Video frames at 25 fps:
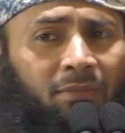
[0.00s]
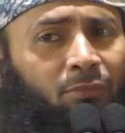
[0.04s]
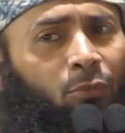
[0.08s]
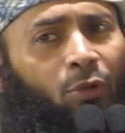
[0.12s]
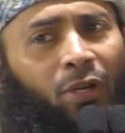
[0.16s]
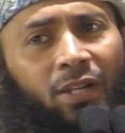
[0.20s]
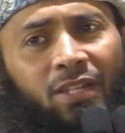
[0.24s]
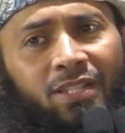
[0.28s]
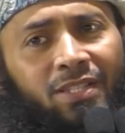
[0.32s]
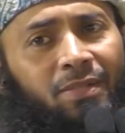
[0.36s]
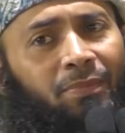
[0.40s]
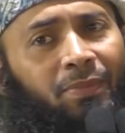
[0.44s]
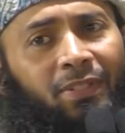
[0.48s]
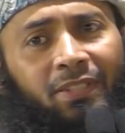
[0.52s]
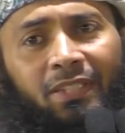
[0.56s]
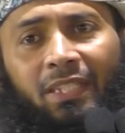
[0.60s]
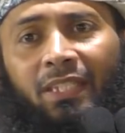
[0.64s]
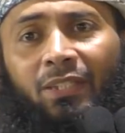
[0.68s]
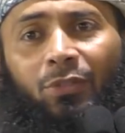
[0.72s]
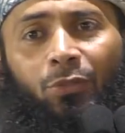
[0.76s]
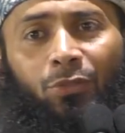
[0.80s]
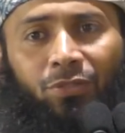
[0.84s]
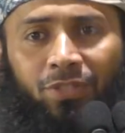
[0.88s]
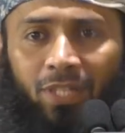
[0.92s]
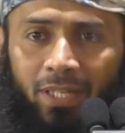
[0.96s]
Bukan seperti
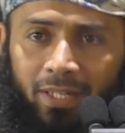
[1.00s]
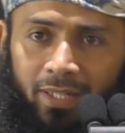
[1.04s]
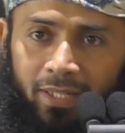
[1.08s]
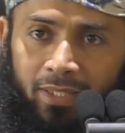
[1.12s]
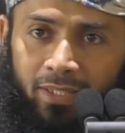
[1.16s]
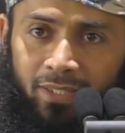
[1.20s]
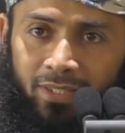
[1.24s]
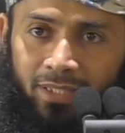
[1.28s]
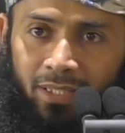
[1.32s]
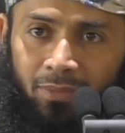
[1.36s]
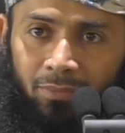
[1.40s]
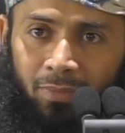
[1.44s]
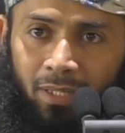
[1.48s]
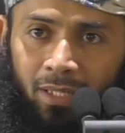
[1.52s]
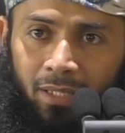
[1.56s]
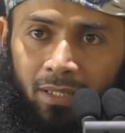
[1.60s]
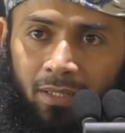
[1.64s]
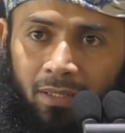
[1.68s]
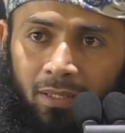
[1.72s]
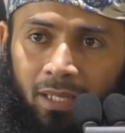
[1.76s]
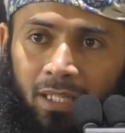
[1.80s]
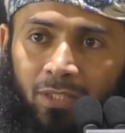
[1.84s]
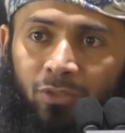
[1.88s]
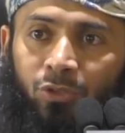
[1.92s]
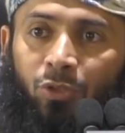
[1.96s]
itu caranya
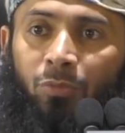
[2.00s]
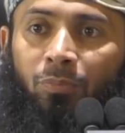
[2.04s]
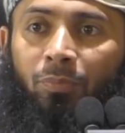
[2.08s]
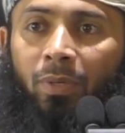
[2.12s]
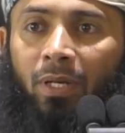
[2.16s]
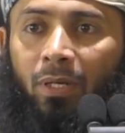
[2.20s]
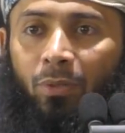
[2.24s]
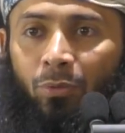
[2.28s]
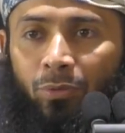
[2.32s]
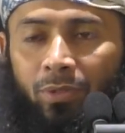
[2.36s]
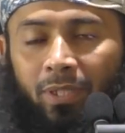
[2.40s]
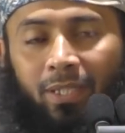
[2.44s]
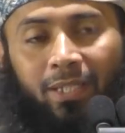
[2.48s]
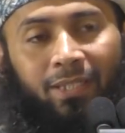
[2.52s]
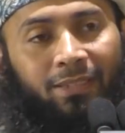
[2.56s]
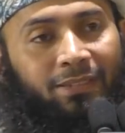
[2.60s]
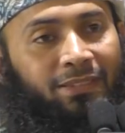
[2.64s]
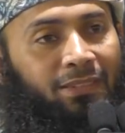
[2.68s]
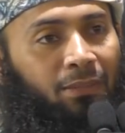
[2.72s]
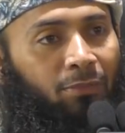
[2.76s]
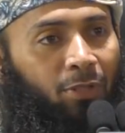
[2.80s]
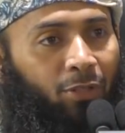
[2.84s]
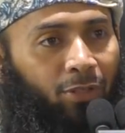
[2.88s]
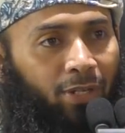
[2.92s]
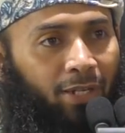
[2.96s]
jamaah. Antum perlu dekat
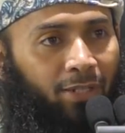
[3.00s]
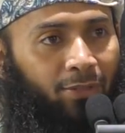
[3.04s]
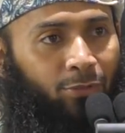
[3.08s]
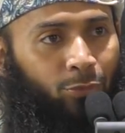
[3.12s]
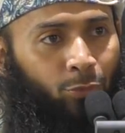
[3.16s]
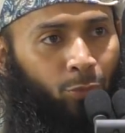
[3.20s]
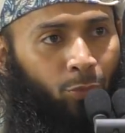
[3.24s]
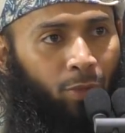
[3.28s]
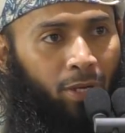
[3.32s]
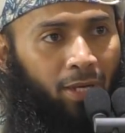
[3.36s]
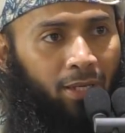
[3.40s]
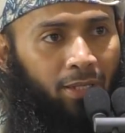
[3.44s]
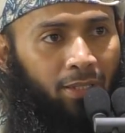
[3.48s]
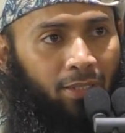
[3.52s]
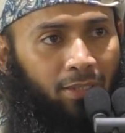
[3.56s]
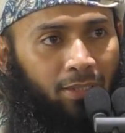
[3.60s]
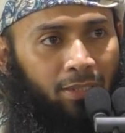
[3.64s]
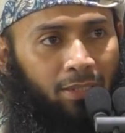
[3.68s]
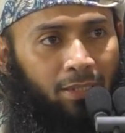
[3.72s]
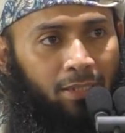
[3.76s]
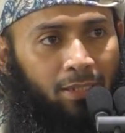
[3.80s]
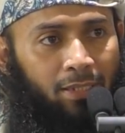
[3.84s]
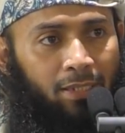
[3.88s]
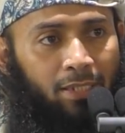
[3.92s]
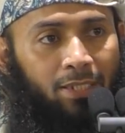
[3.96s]
sama orang tua,
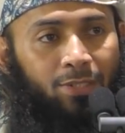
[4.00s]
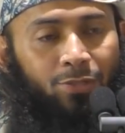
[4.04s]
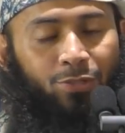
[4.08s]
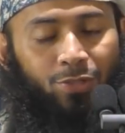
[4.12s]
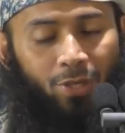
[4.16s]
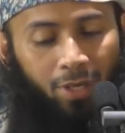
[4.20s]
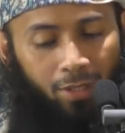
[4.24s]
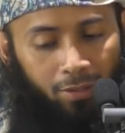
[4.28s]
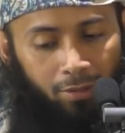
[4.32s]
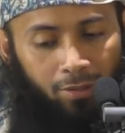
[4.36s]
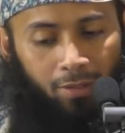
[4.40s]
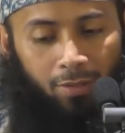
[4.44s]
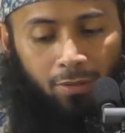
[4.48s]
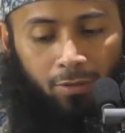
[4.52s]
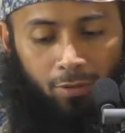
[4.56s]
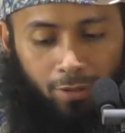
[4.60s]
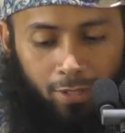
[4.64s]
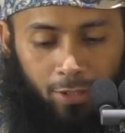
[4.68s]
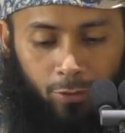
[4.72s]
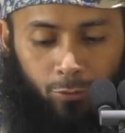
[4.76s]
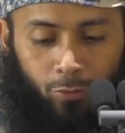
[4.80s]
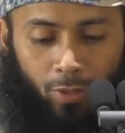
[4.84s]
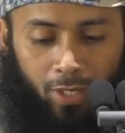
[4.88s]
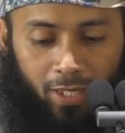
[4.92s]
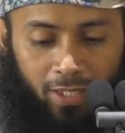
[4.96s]
insya Allah
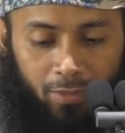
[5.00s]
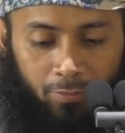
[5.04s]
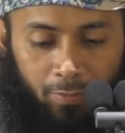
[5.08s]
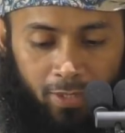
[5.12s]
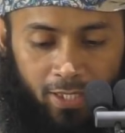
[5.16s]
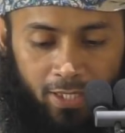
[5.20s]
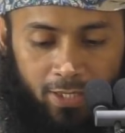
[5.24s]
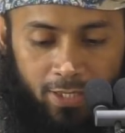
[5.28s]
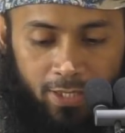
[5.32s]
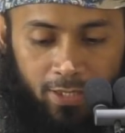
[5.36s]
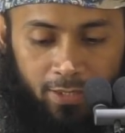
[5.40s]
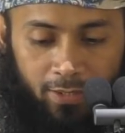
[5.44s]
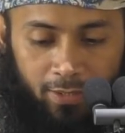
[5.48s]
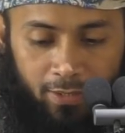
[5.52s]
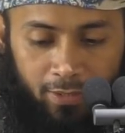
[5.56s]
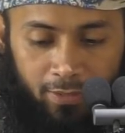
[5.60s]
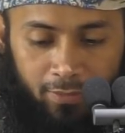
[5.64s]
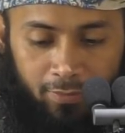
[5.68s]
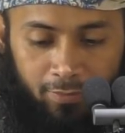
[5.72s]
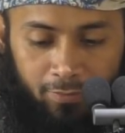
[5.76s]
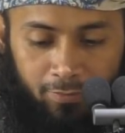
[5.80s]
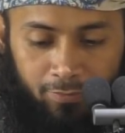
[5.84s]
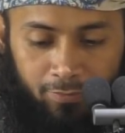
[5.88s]
orang tua akan mengizinkan.